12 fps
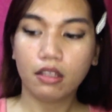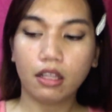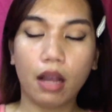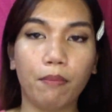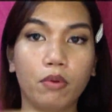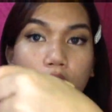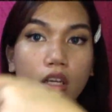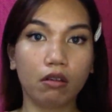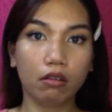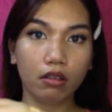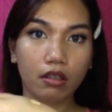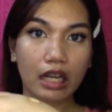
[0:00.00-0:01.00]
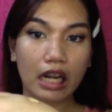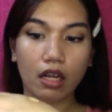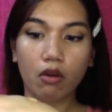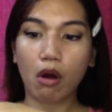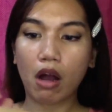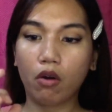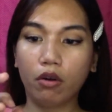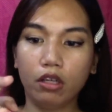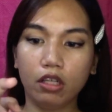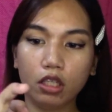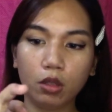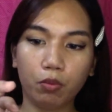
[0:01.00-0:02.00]
Tapos, ang ginagawa ko,
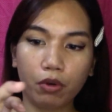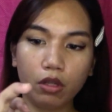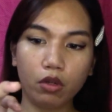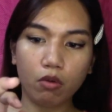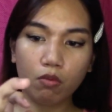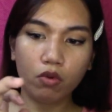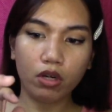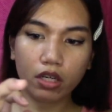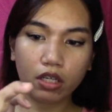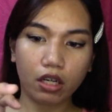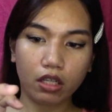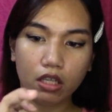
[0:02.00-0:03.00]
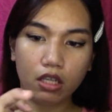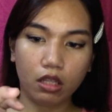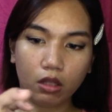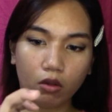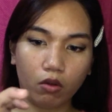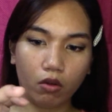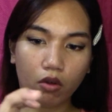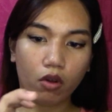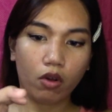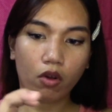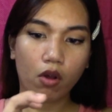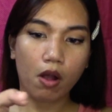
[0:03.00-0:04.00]
i-spread ko muna siya dito.
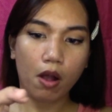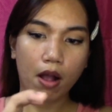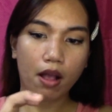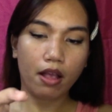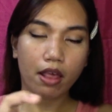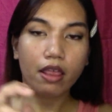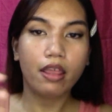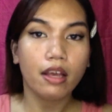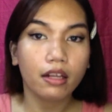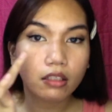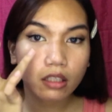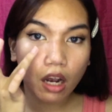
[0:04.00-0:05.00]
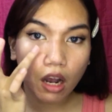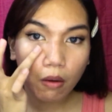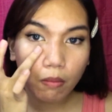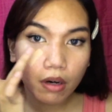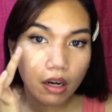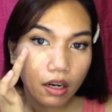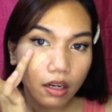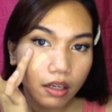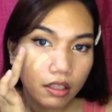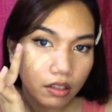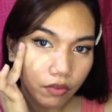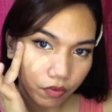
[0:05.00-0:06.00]
Then, tsaka ako
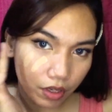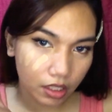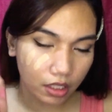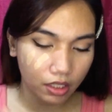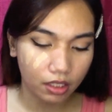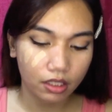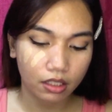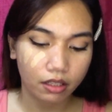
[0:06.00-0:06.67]
maglalagay sa face.